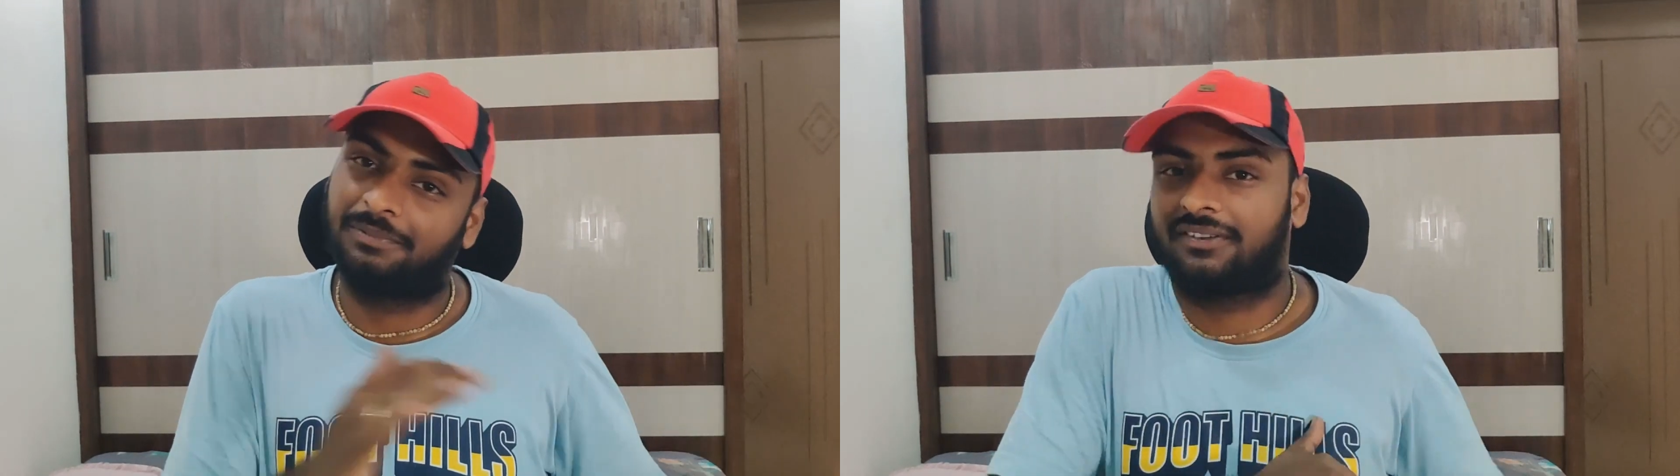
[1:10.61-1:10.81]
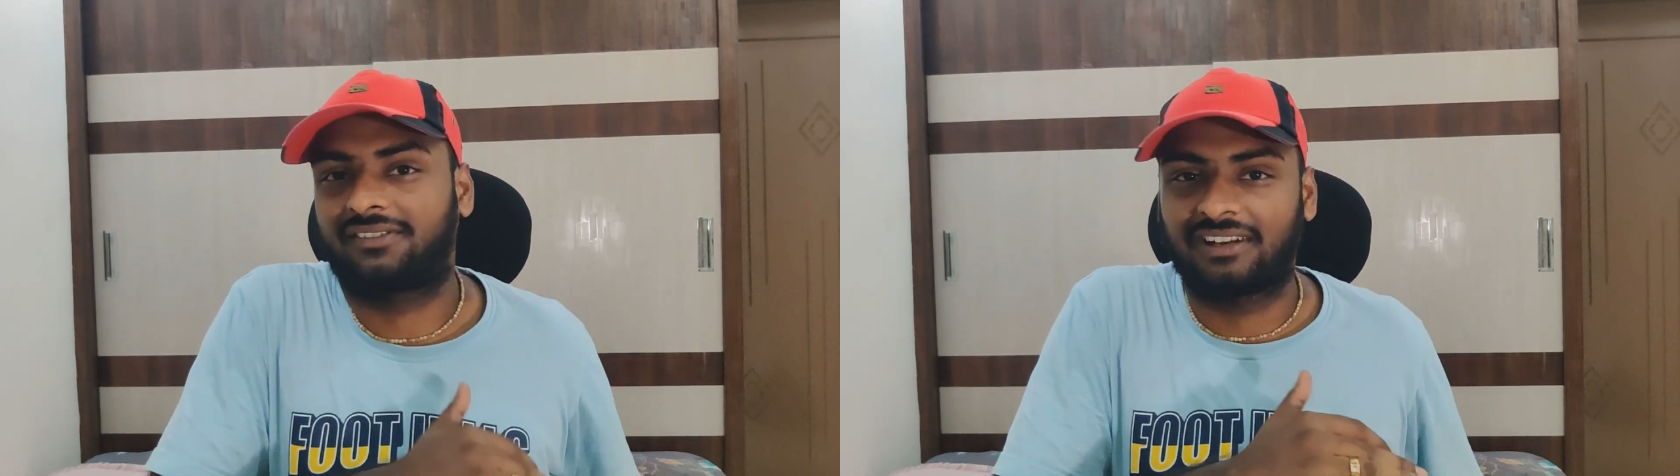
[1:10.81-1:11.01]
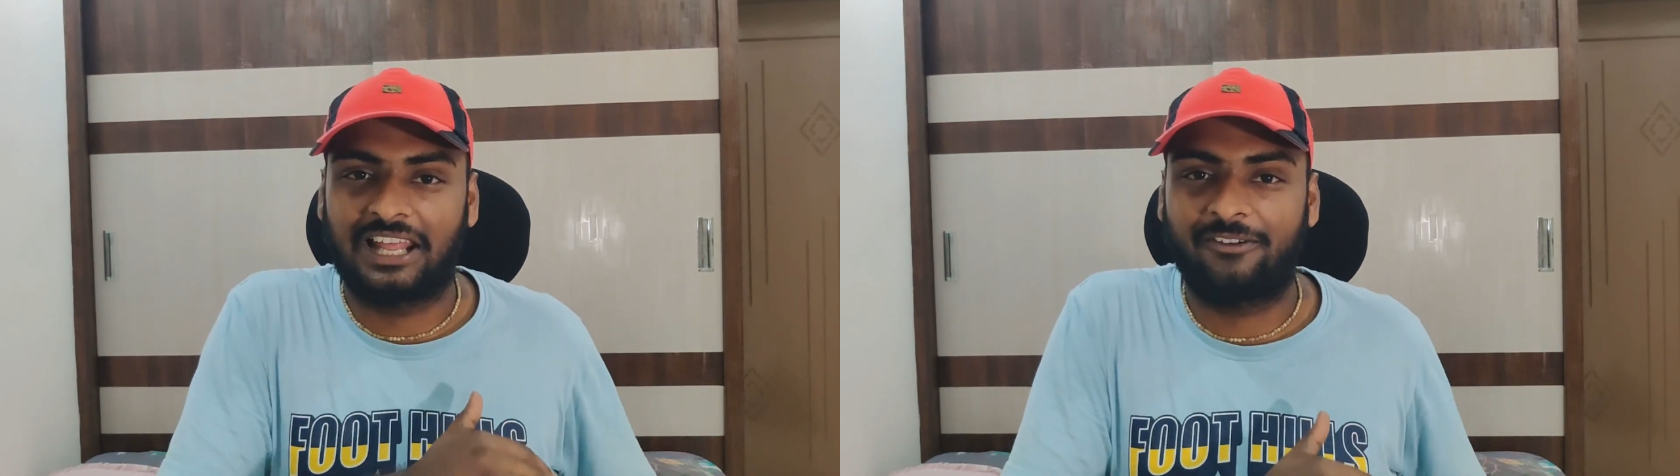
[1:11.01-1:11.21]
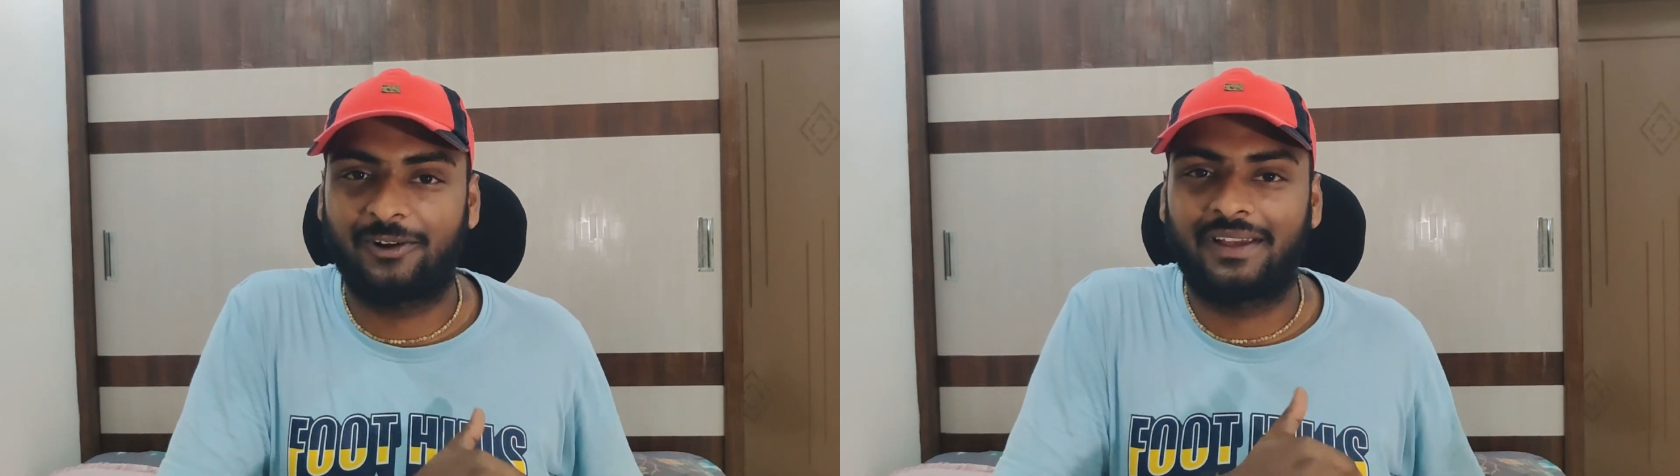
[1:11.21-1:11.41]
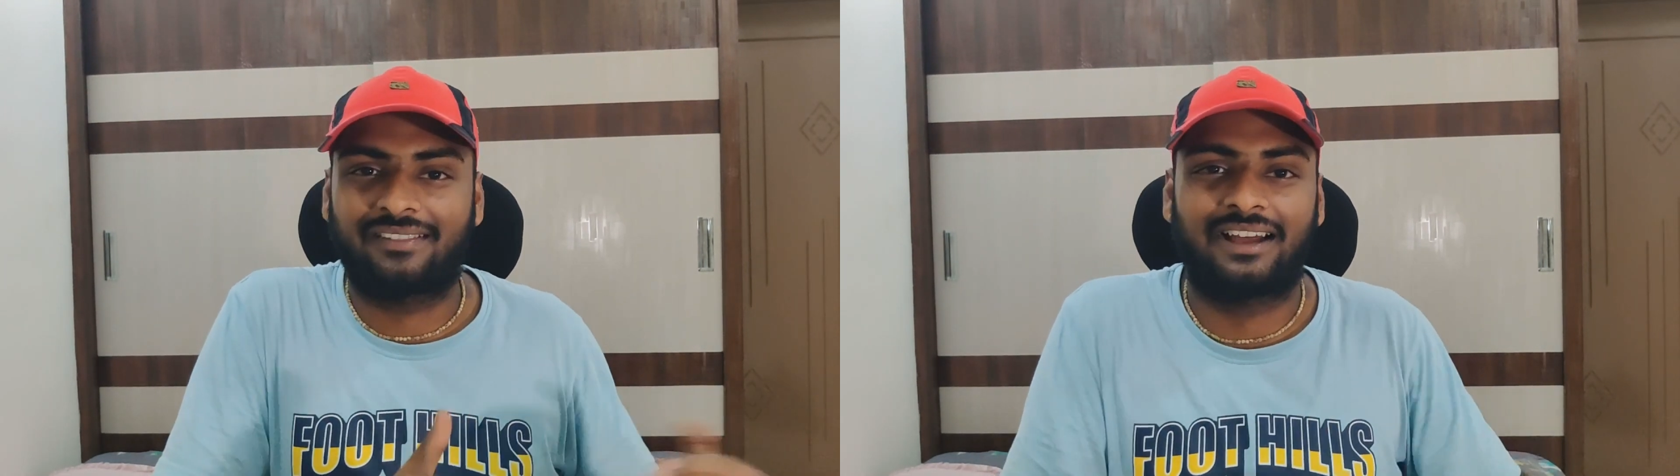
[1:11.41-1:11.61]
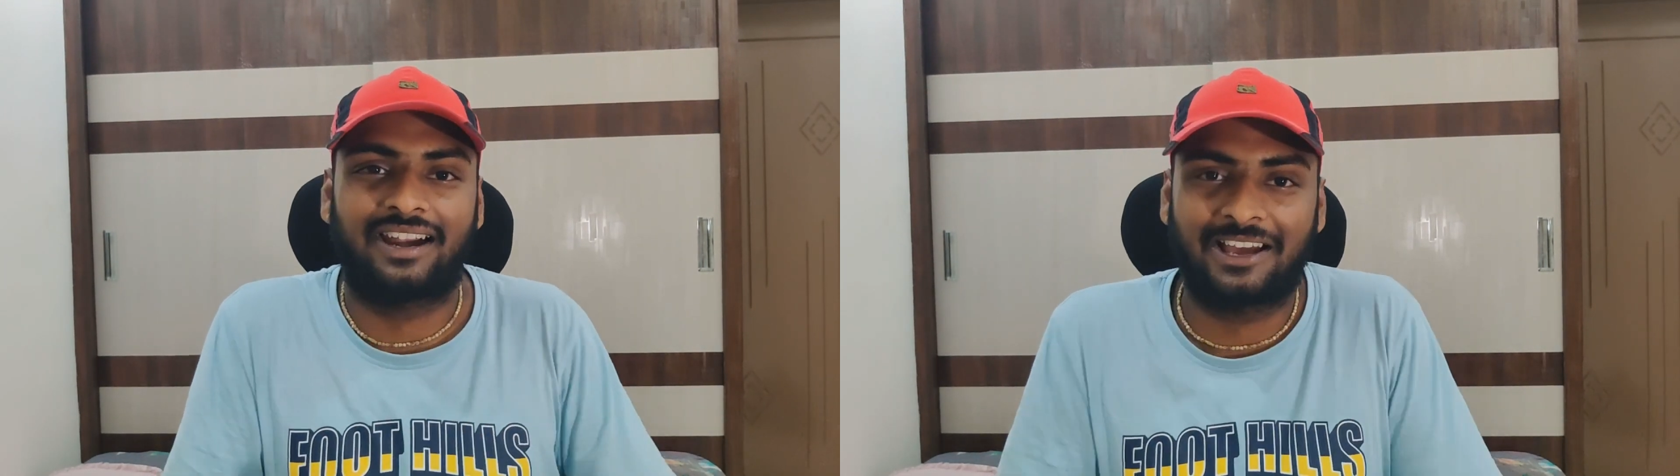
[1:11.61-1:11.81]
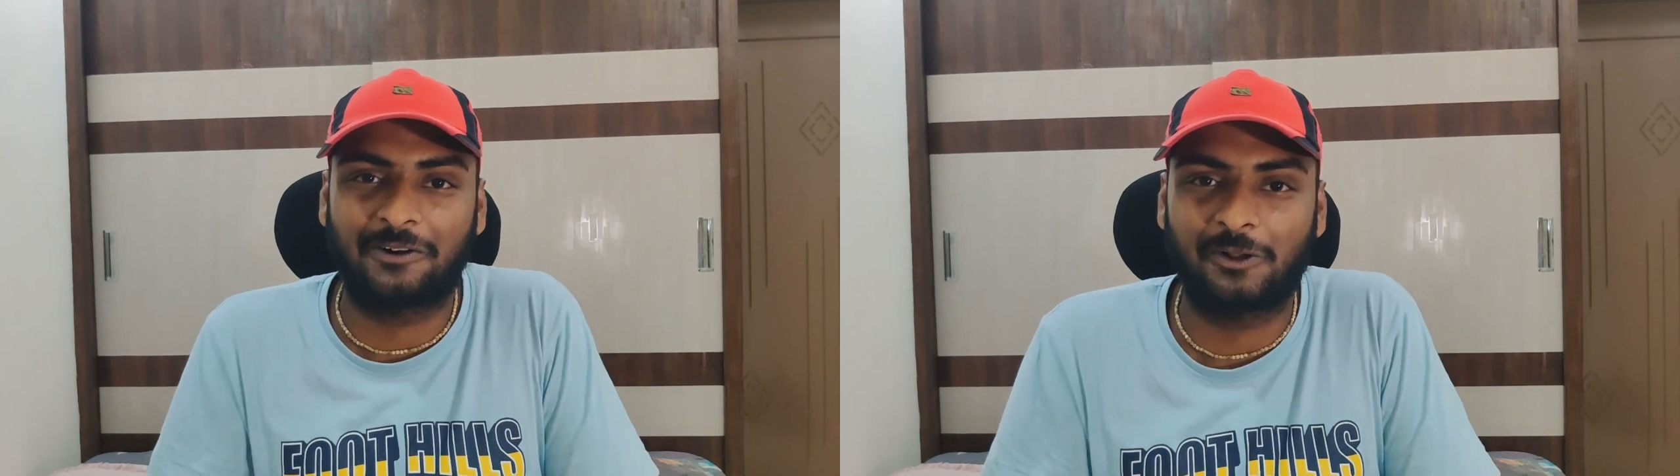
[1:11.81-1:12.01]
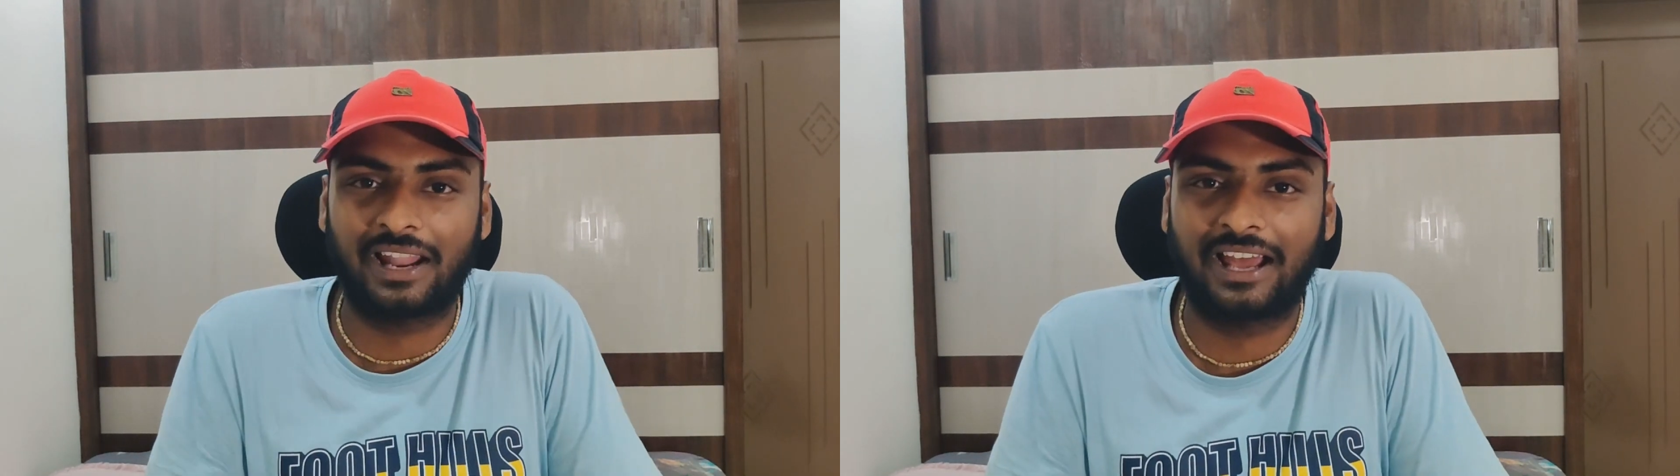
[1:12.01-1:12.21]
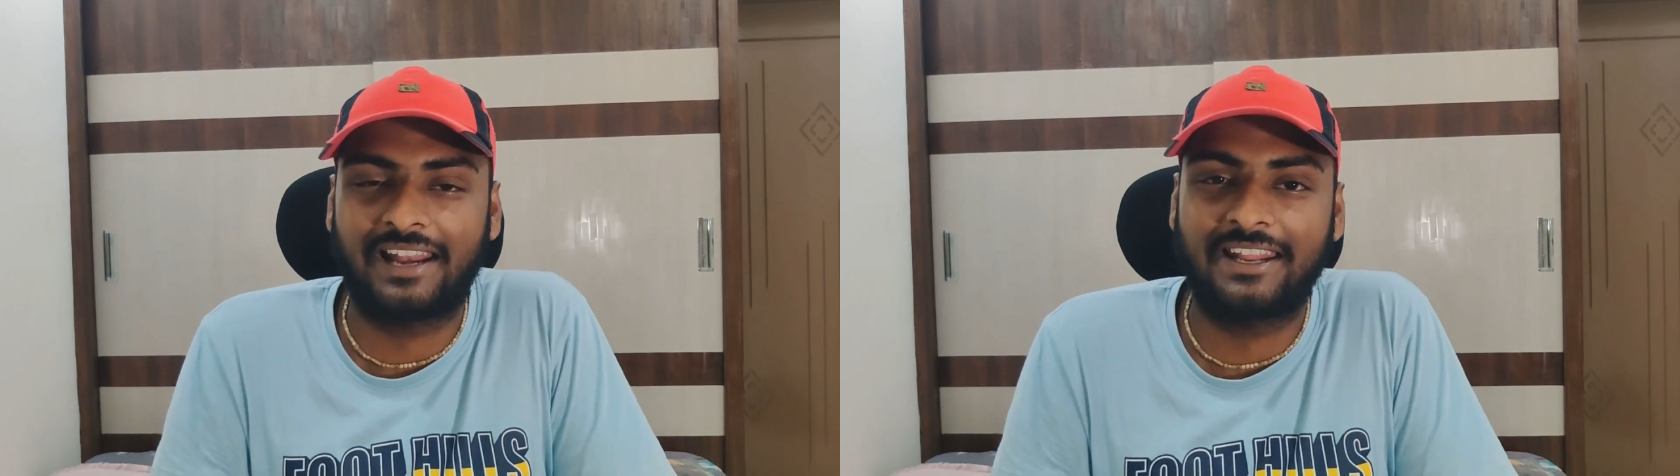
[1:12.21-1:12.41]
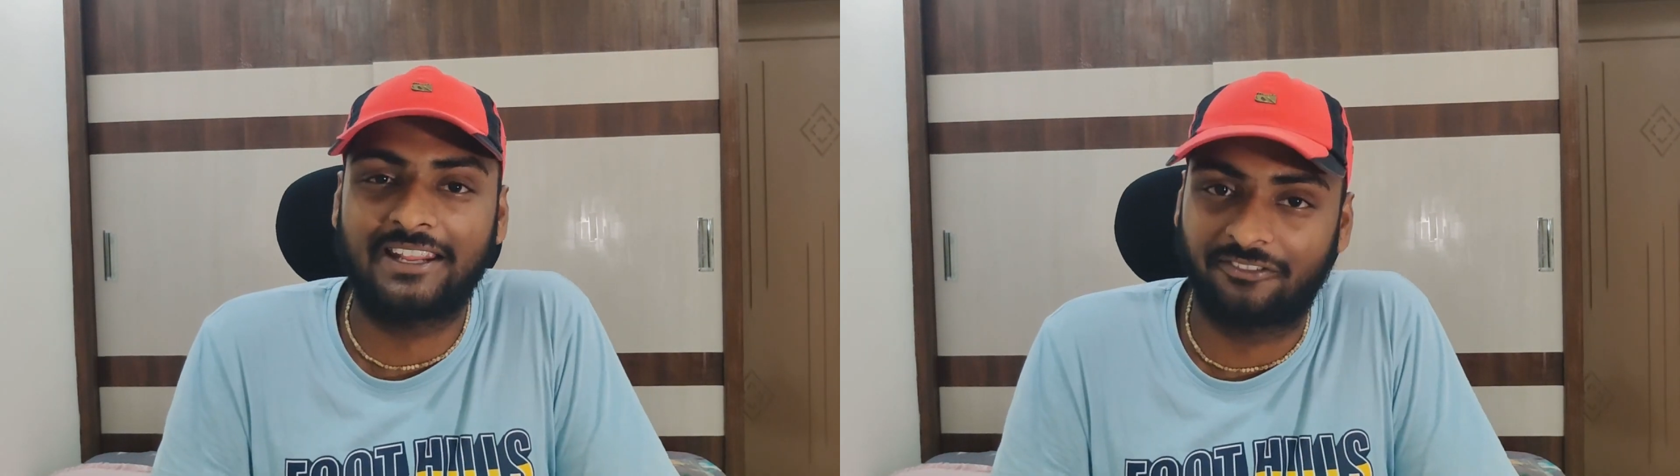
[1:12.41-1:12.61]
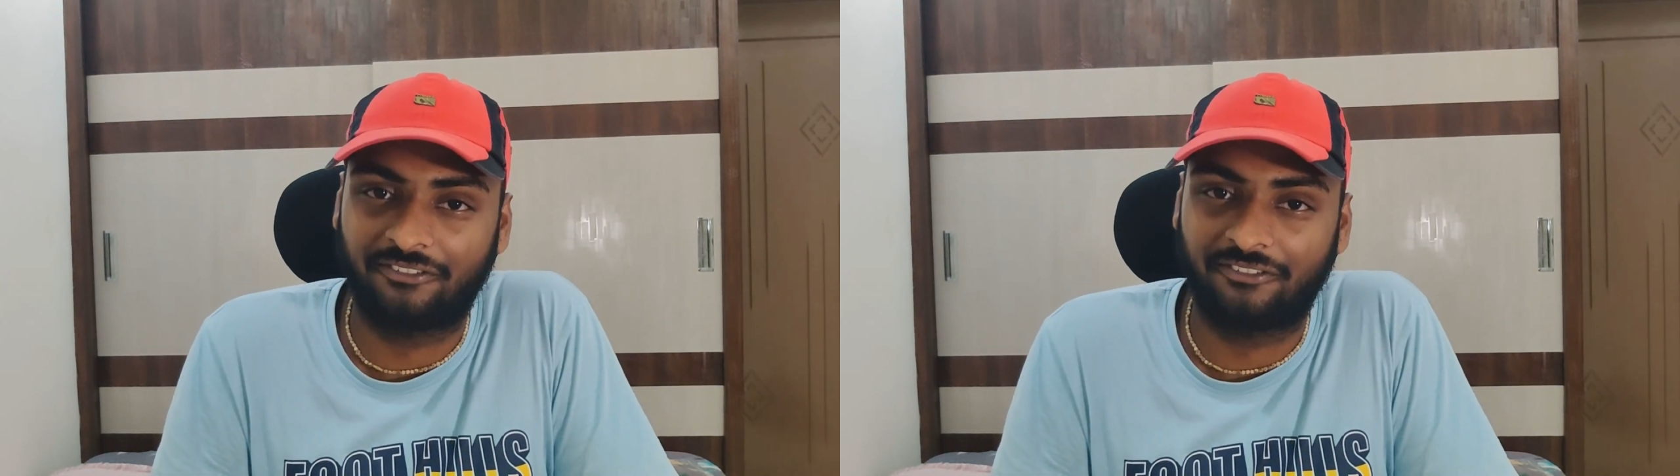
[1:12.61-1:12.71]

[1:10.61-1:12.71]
పర్సనల్ లైఫ్లో ఎంత హడావిడి ఉన్నా కానీ